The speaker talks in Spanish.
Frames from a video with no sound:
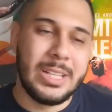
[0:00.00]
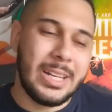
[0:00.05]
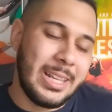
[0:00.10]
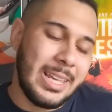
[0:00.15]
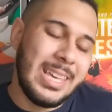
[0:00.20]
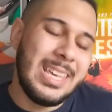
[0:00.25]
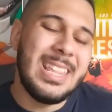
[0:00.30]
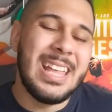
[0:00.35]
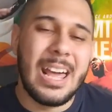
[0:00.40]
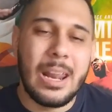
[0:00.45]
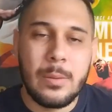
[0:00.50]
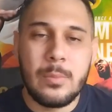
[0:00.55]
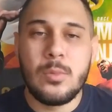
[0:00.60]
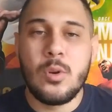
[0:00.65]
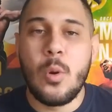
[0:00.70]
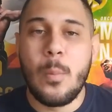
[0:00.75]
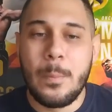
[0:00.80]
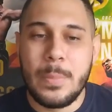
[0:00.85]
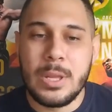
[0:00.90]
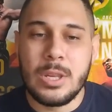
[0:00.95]
ayer y dar
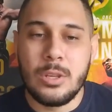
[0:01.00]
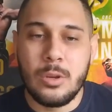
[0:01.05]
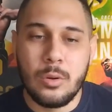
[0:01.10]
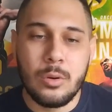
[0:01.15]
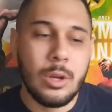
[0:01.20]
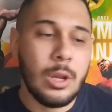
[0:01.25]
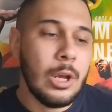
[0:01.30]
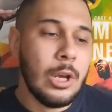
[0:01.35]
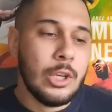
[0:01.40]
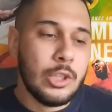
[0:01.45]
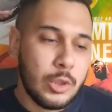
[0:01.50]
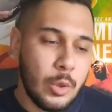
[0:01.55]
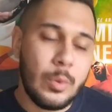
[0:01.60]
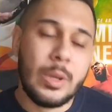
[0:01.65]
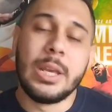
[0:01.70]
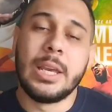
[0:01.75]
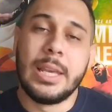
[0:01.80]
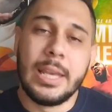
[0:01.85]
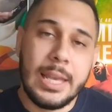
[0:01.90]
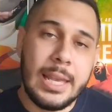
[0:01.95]
mi opinión
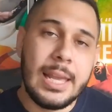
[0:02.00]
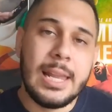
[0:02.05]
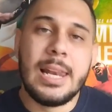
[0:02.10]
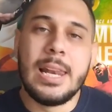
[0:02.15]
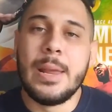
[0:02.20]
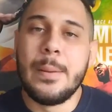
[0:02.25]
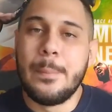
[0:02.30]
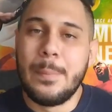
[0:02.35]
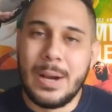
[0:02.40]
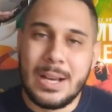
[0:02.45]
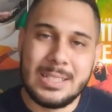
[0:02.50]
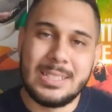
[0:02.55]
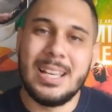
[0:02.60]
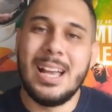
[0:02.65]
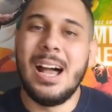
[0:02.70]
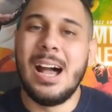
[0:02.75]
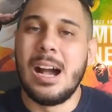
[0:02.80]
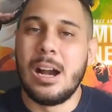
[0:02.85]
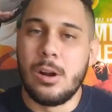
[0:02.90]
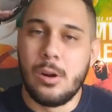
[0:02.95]
sobre qué le
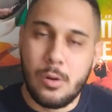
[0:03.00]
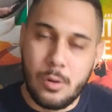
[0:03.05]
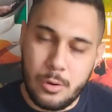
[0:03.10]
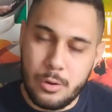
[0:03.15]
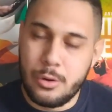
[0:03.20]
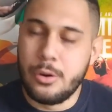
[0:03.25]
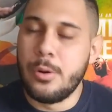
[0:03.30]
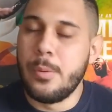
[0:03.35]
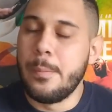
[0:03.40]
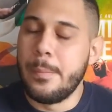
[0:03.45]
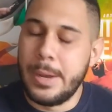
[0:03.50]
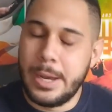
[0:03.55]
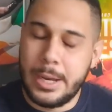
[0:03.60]
pasa a Conor